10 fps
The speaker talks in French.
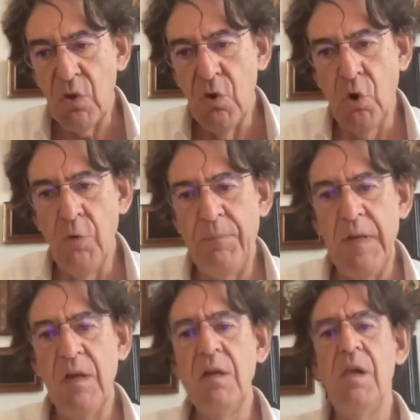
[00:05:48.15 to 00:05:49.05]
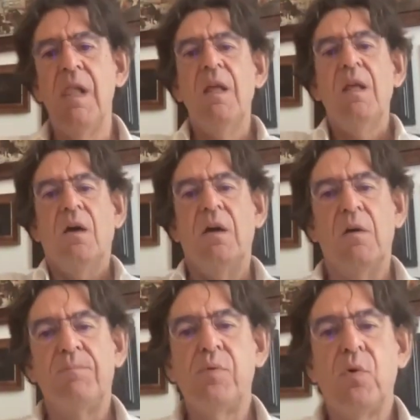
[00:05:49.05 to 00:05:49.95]
européen
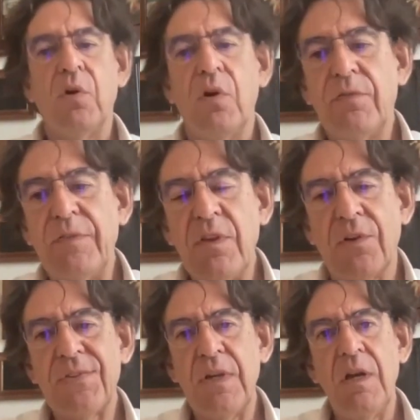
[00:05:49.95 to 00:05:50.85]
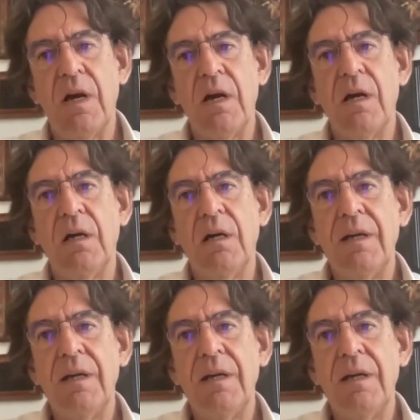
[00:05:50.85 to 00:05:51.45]
euh, pour euh, financer la,